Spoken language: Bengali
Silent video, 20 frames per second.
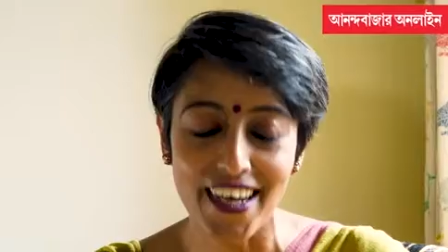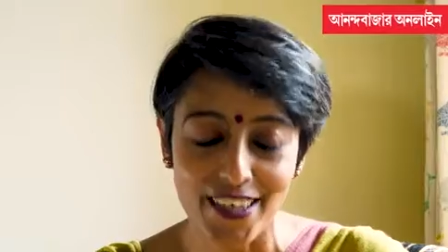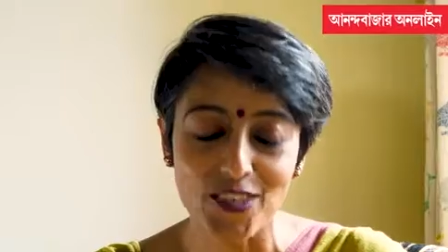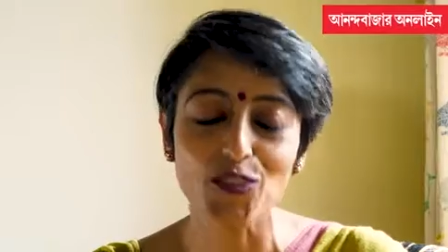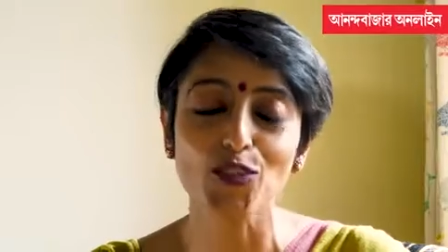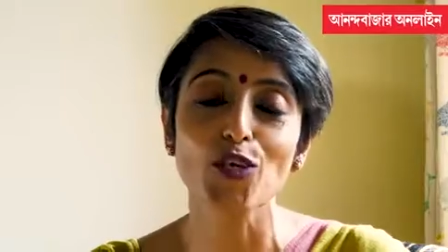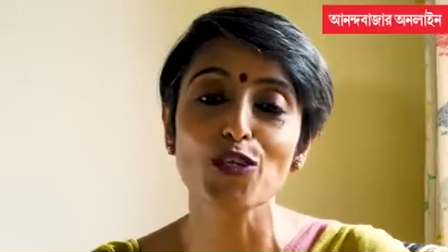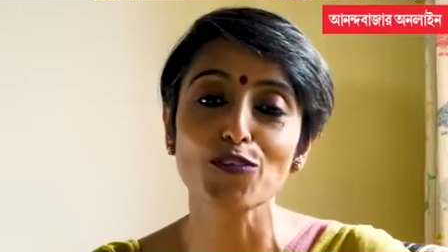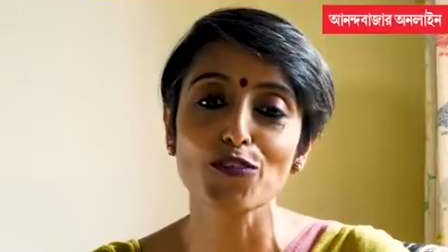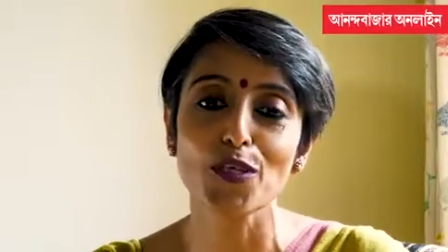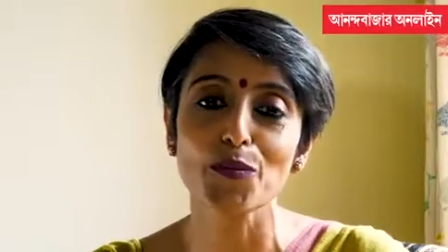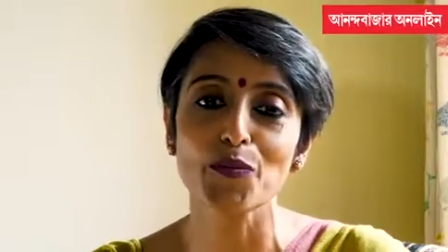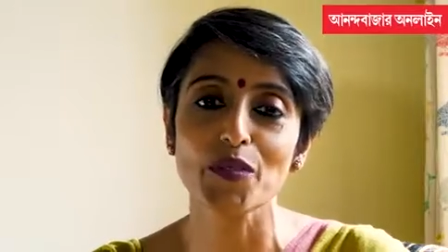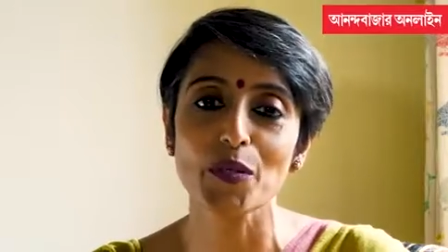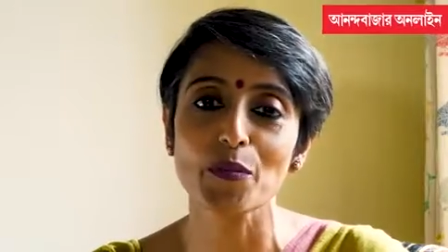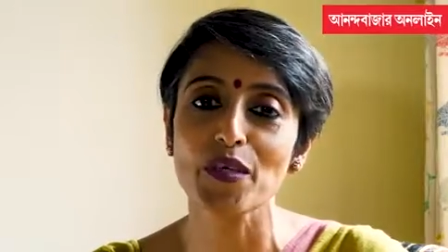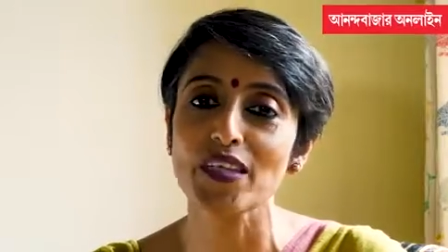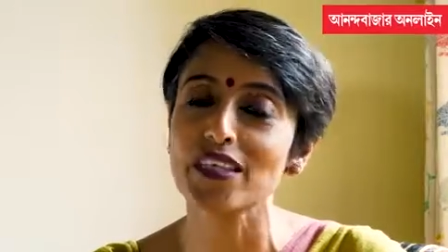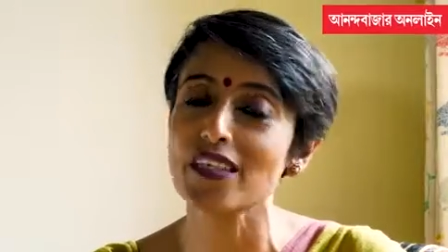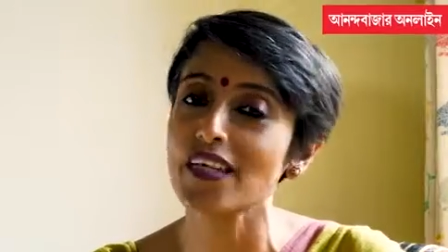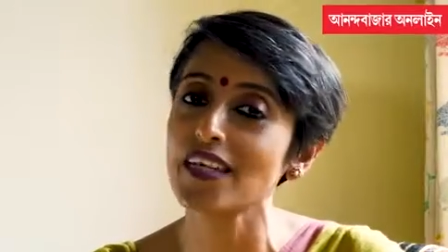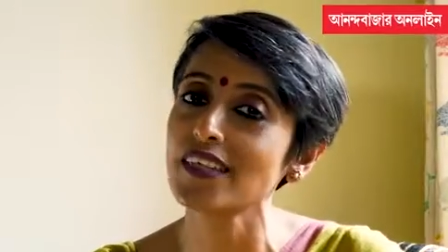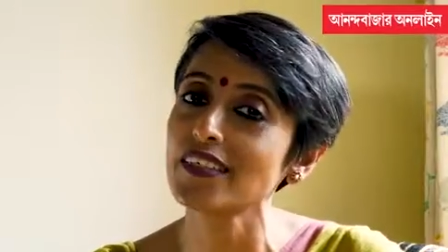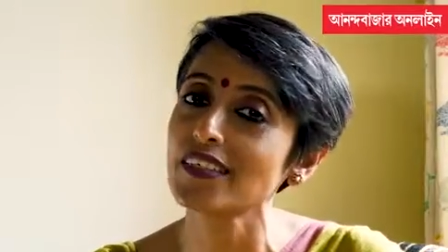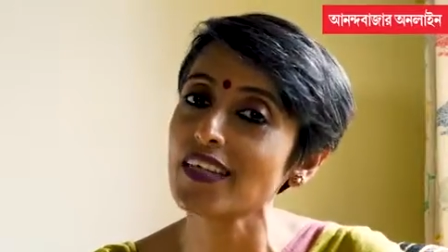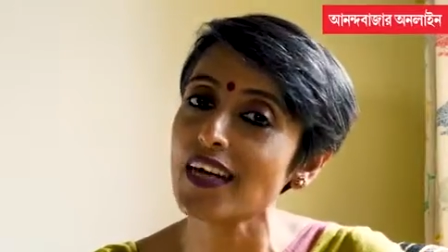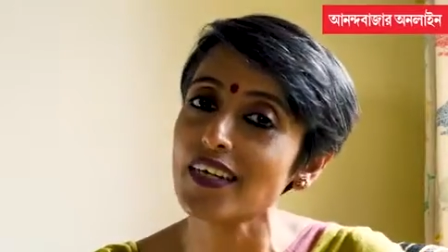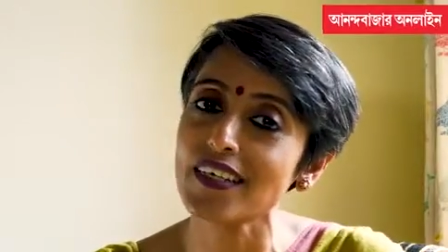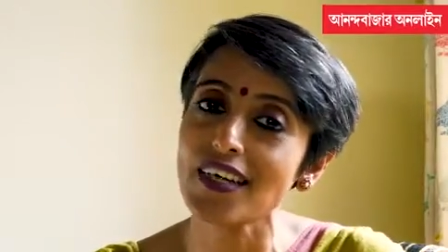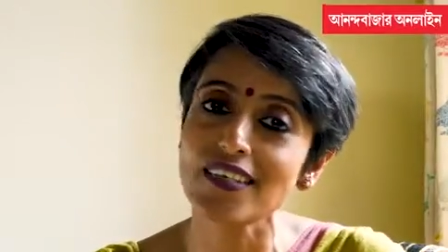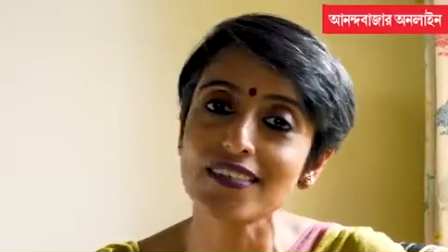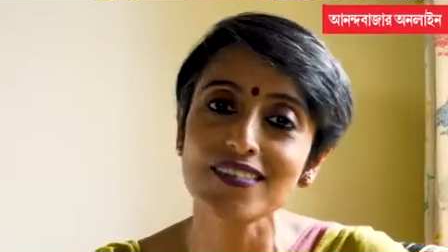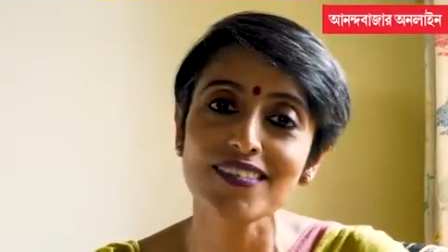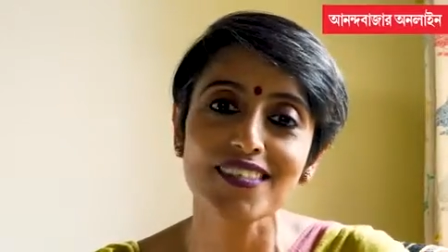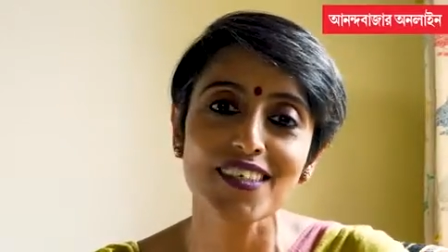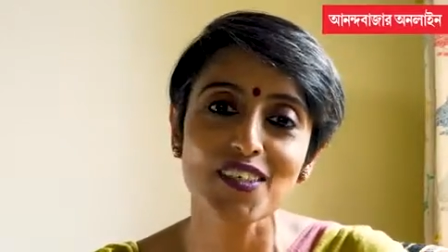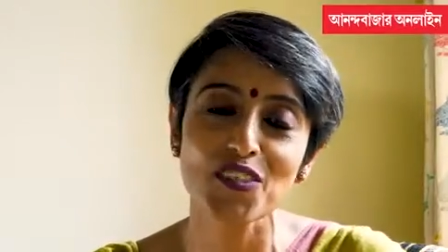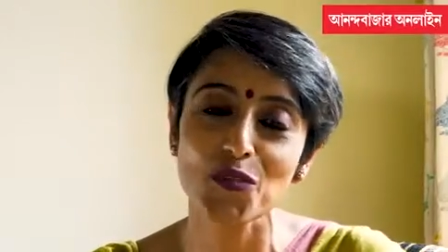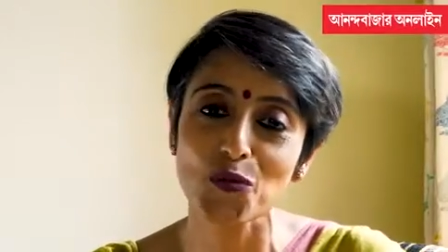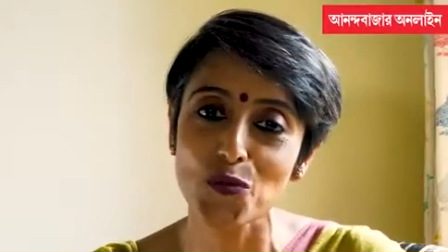একতরফা প্রেমের এই নানান
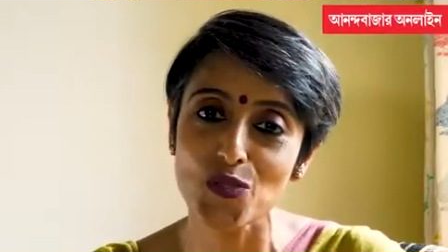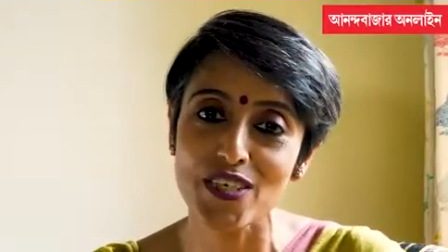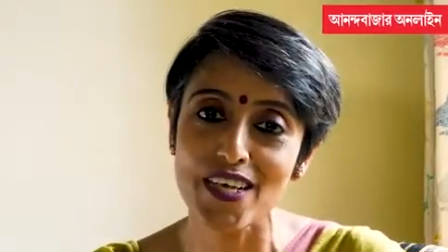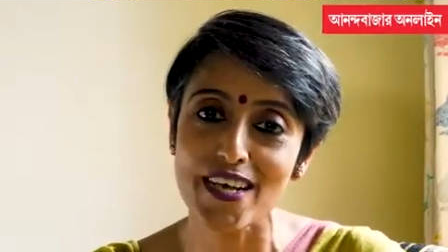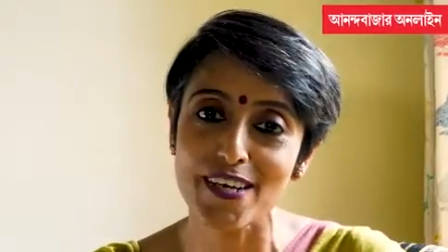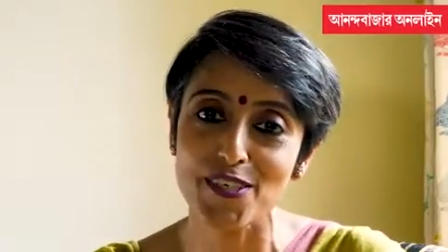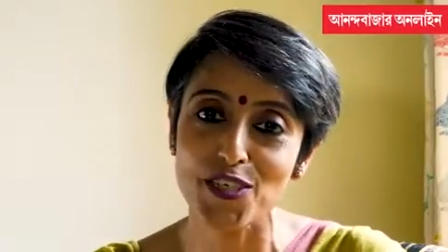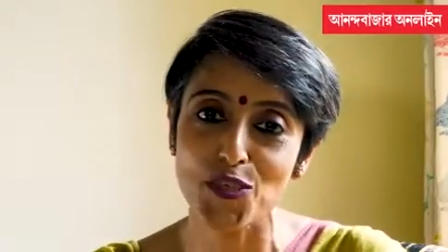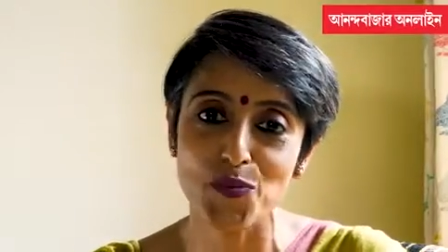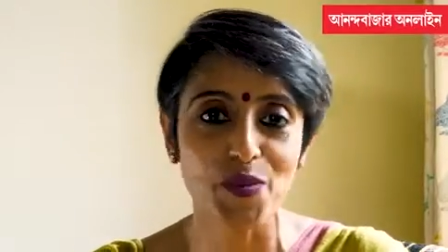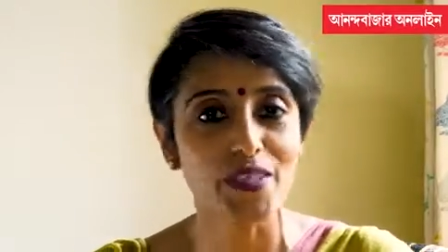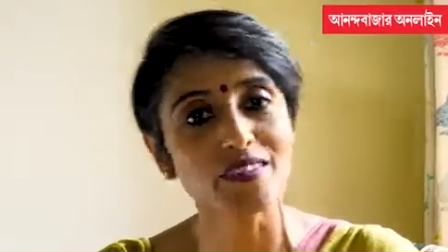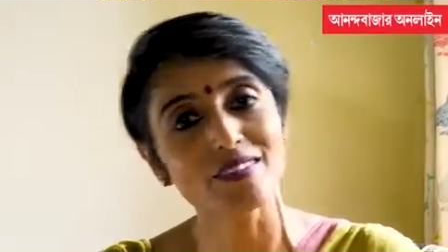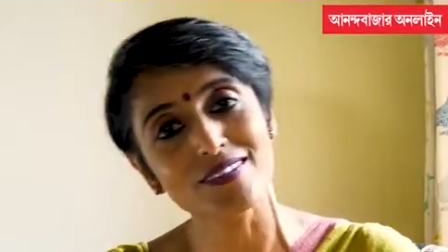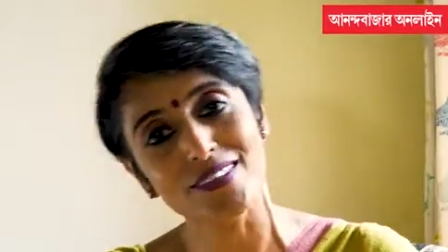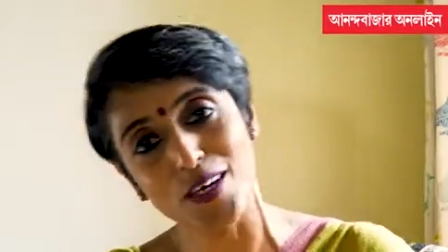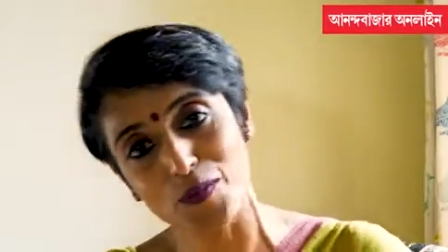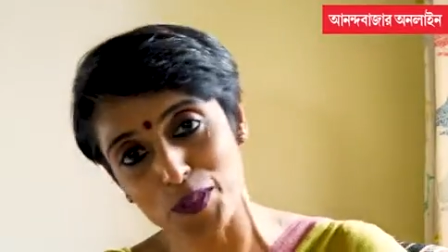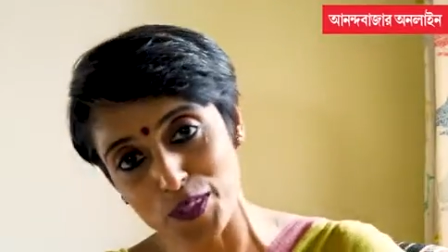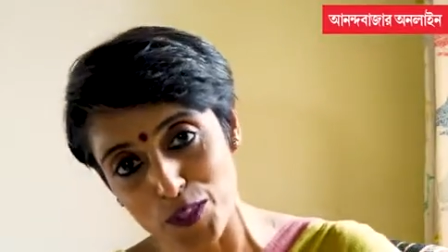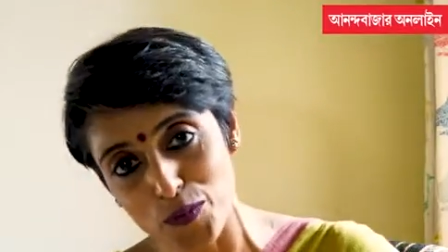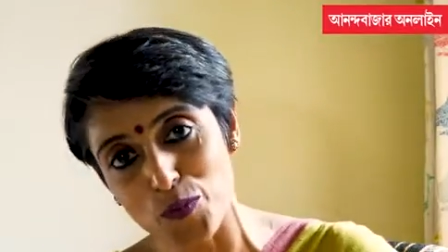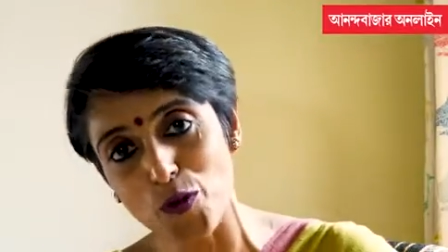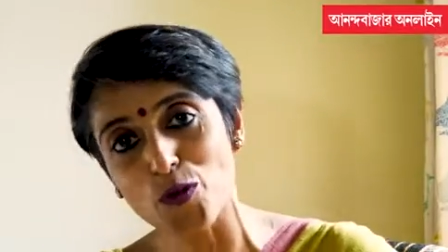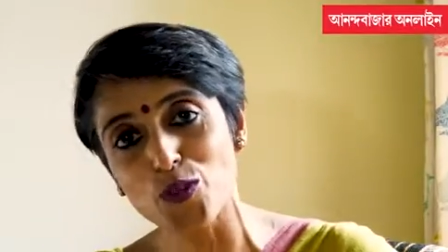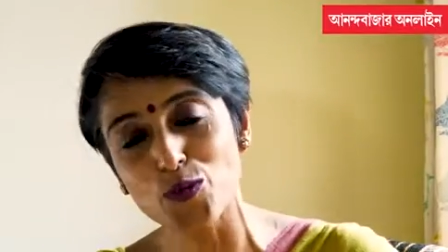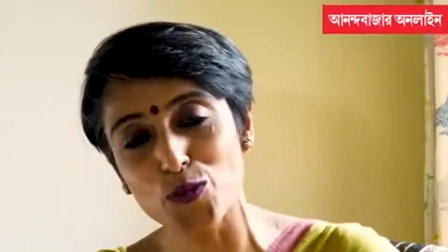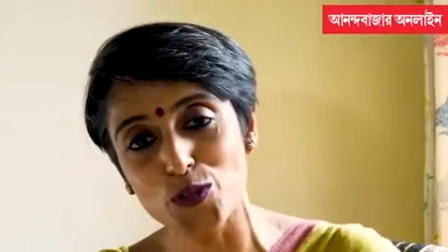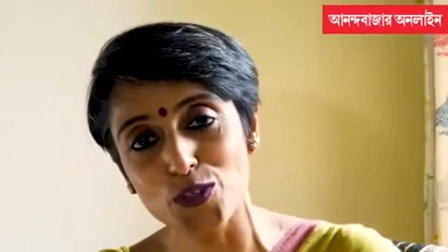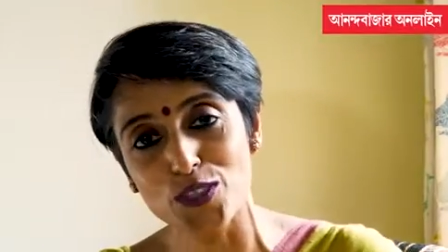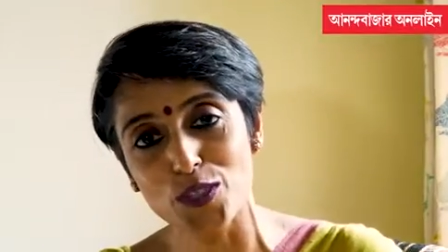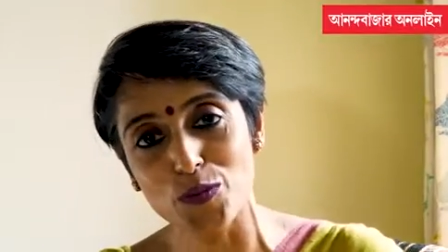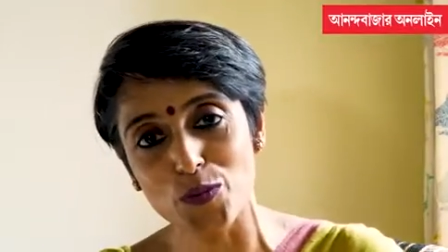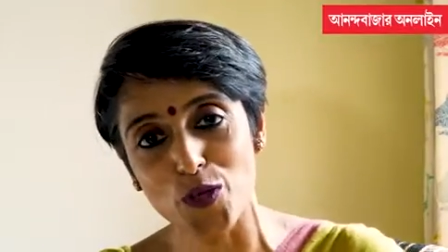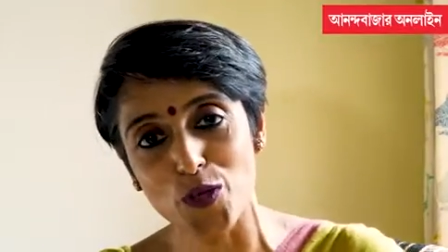দিক উঠে আসবে আমাদের পরবর্তী